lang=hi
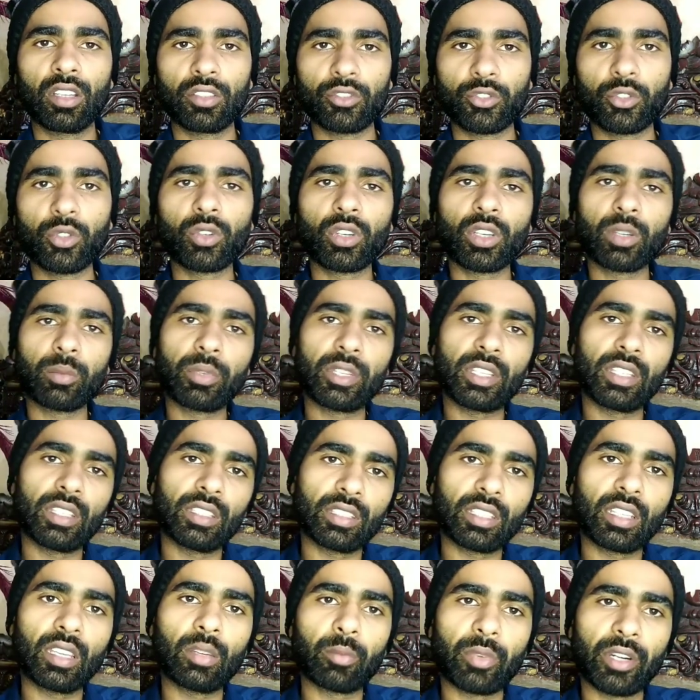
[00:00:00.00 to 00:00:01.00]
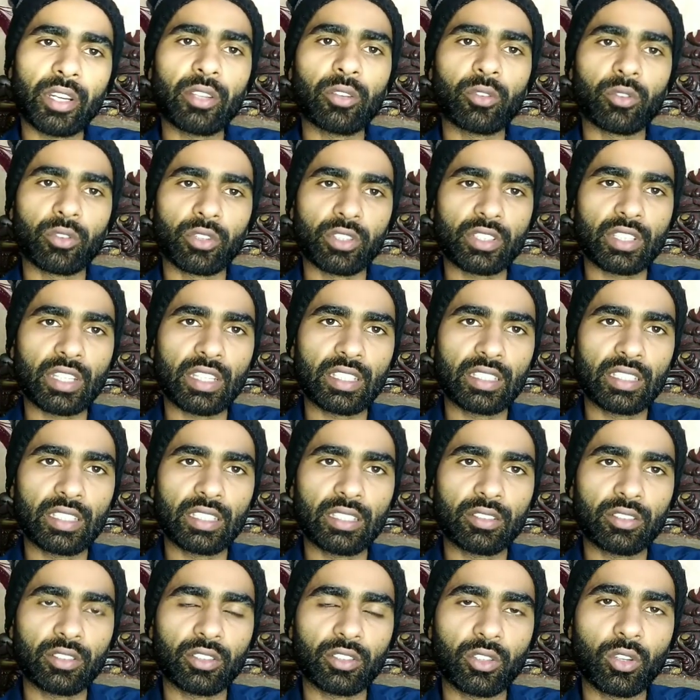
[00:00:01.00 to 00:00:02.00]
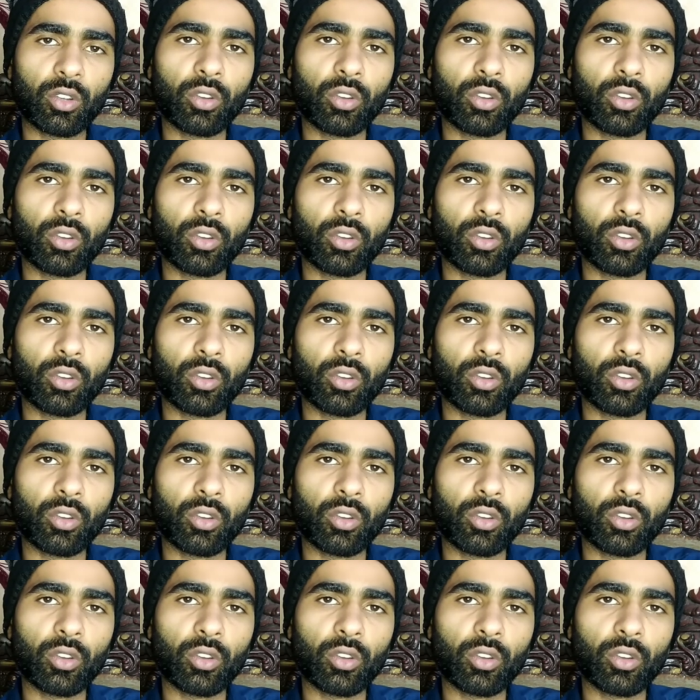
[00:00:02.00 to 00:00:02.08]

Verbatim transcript: छुरी भी इतनी बड़ी होनी चाहिए